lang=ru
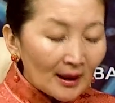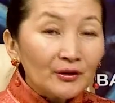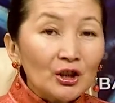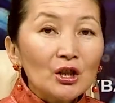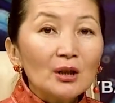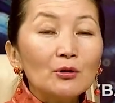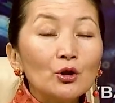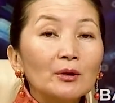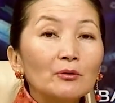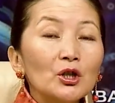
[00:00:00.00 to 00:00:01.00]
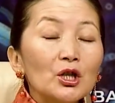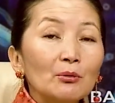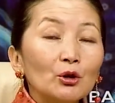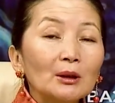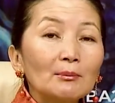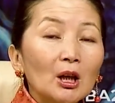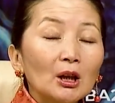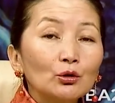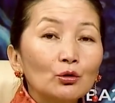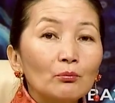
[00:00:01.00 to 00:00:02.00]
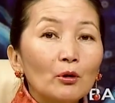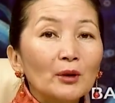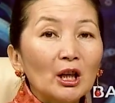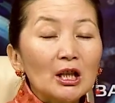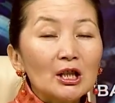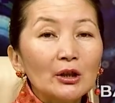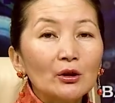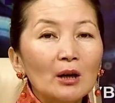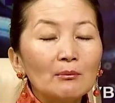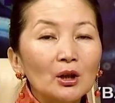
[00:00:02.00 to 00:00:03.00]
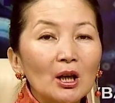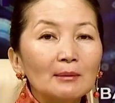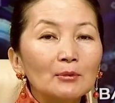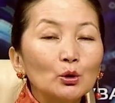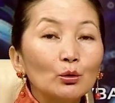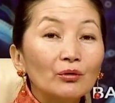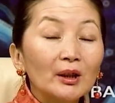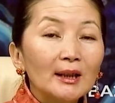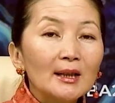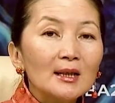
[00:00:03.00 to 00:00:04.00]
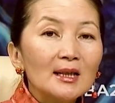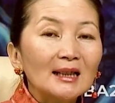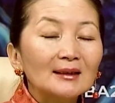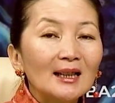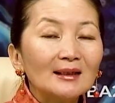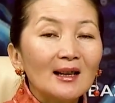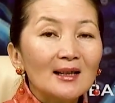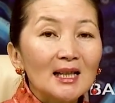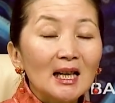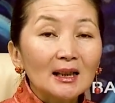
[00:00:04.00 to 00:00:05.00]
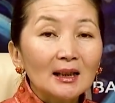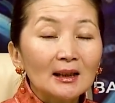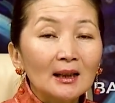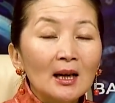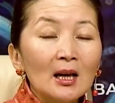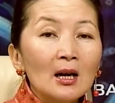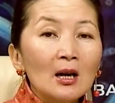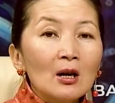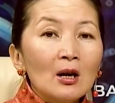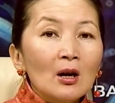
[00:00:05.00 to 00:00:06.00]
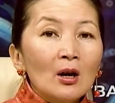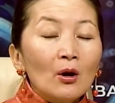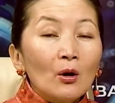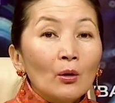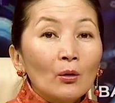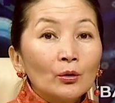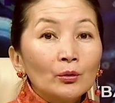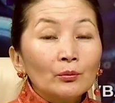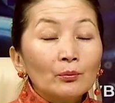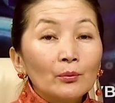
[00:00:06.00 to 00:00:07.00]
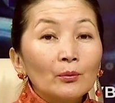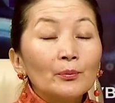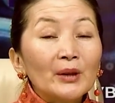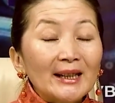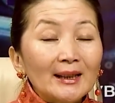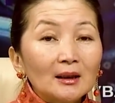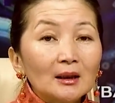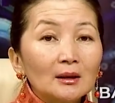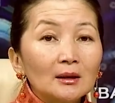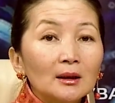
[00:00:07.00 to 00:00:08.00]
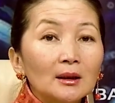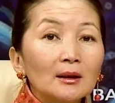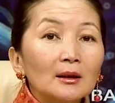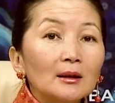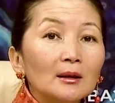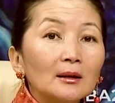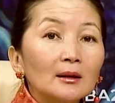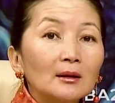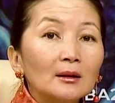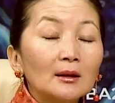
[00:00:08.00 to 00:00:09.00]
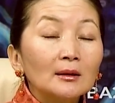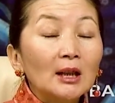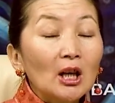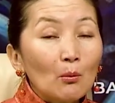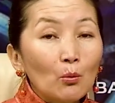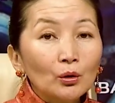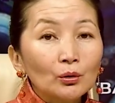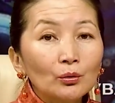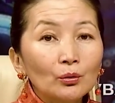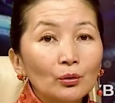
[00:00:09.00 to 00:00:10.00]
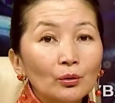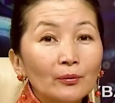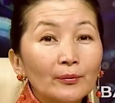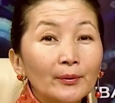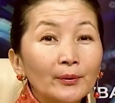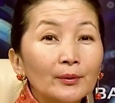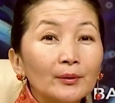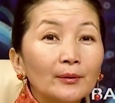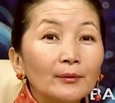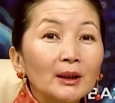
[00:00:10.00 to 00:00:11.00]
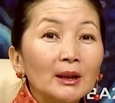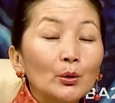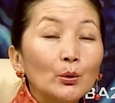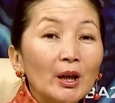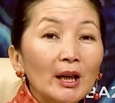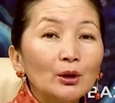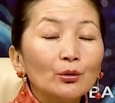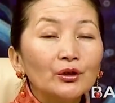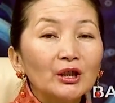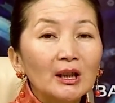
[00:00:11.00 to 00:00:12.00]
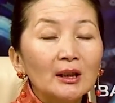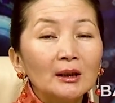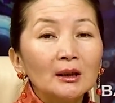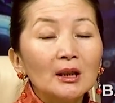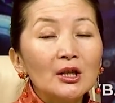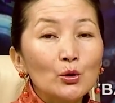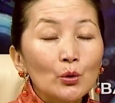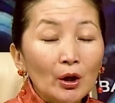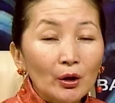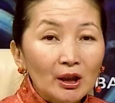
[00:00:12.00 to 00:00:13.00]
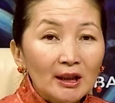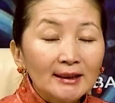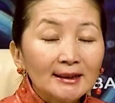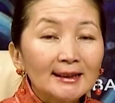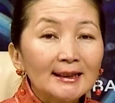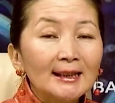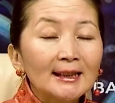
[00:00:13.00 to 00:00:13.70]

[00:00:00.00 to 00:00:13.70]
В 1994 году по приглашению Камбаламы Тувы Сандак Казака он приехал э, на работу в Хурей Туфтен Чвехарлинг